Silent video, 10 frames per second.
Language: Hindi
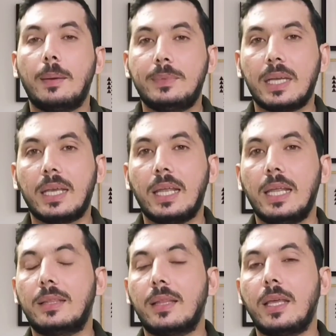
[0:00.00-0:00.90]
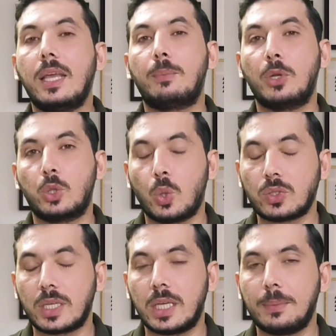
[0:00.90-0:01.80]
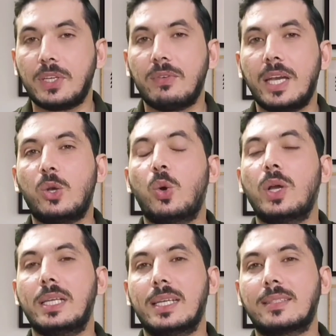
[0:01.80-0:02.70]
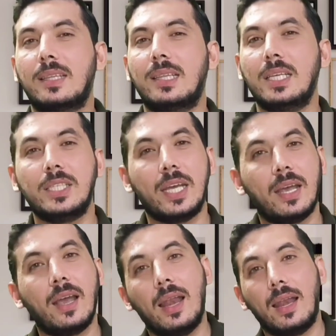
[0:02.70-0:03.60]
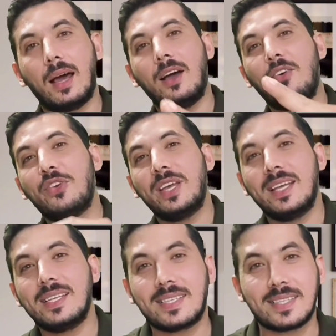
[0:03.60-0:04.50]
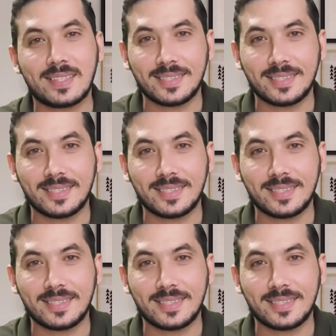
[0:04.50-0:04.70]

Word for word: अब तक के लिए इतना ही अपने दोस्त नकीब शिनवारी को इजाज़त दीजिए अल्लाह हाफिज़